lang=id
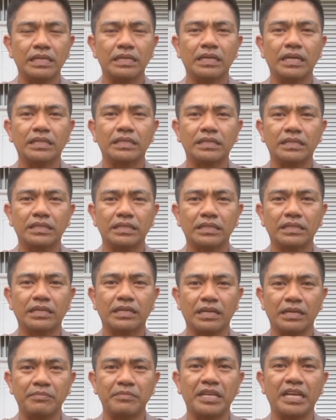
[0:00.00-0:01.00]
tingkat
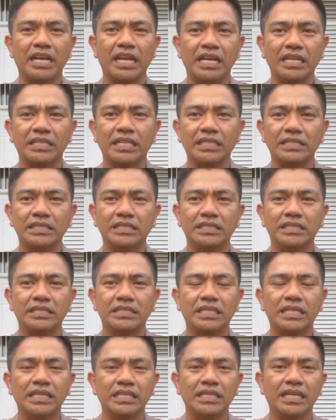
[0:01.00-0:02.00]
kriminalitas
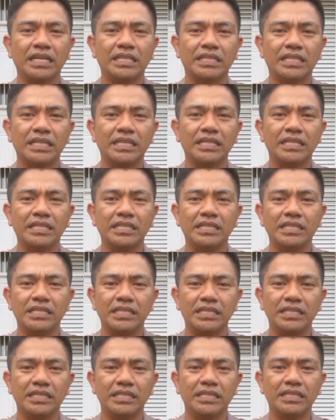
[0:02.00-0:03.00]
yang tinggi di
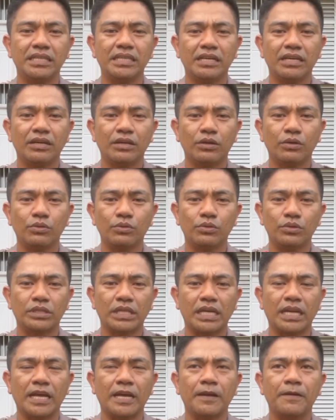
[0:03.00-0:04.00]
Luhut
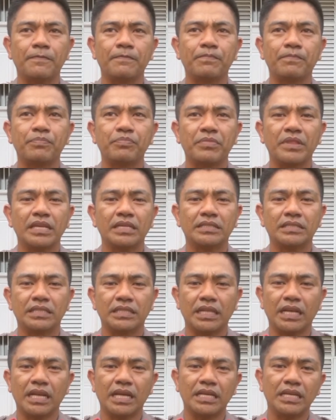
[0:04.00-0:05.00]
Utara
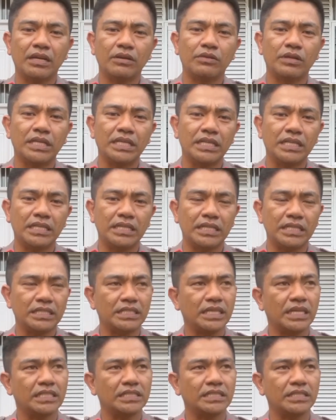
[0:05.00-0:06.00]
setelah dilakukan
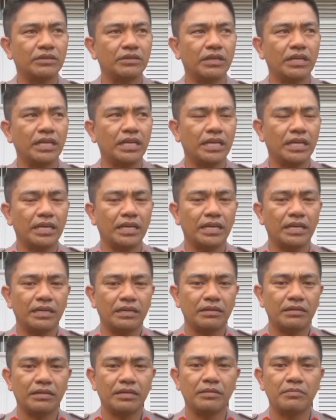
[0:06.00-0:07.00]
inisiasi oleh
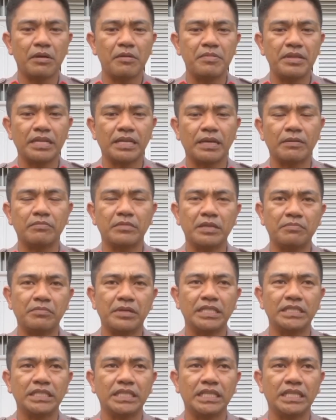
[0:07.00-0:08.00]
uh, Babin
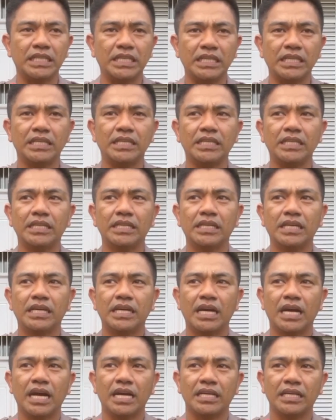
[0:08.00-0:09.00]
Kamtipmas ini
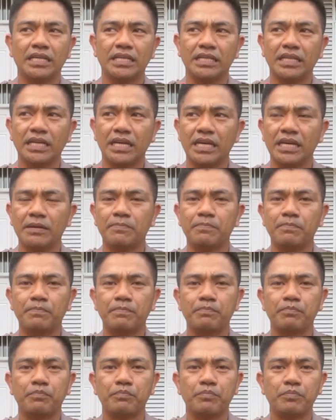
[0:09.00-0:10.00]
akhirnya
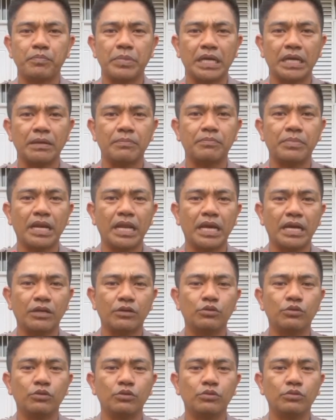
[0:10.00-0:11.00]
para
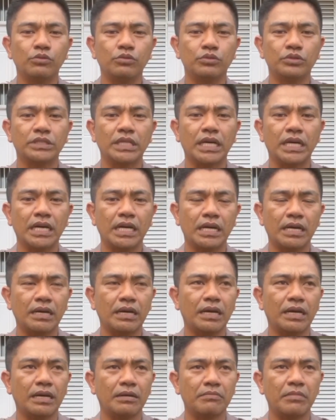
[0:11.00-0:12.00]
pelaku
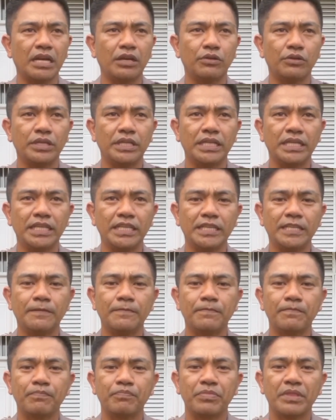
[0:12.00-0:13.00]
usaha balok ini
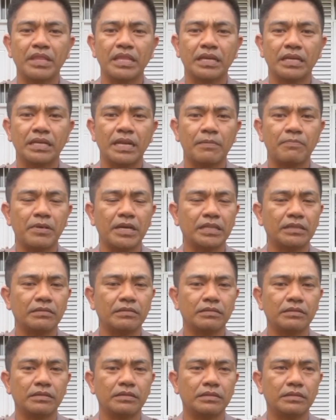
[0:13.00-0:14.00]
dapat
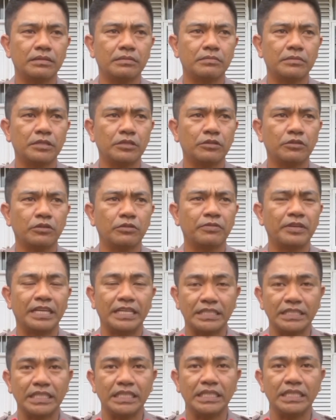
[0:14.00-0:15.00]
uh,
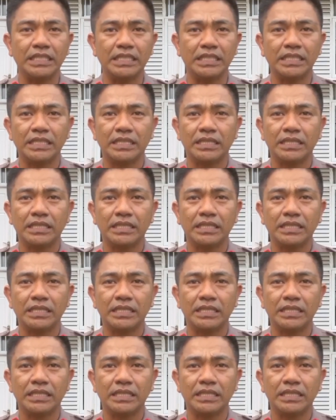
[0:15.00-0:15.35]
mengkonversi